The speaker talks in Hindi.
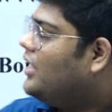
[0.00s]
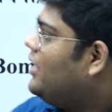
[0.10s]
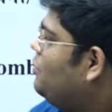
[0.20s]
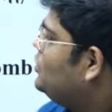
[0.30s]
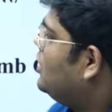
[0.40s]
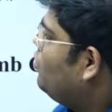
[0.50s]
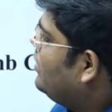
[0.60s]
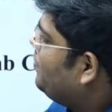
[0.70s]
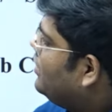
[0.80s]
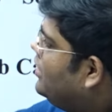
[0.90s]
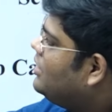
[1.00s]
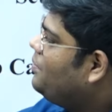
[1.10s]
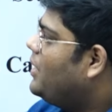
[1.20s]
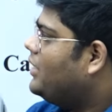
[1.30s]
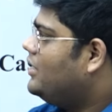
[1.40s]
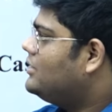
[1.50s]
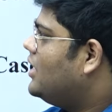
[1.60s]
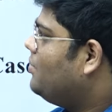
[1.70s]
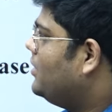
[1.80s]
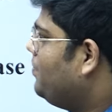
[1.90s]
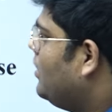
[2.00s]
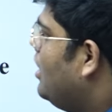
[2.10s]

क्या क्या पूछा हुआ गदर पार्टी की स्थापना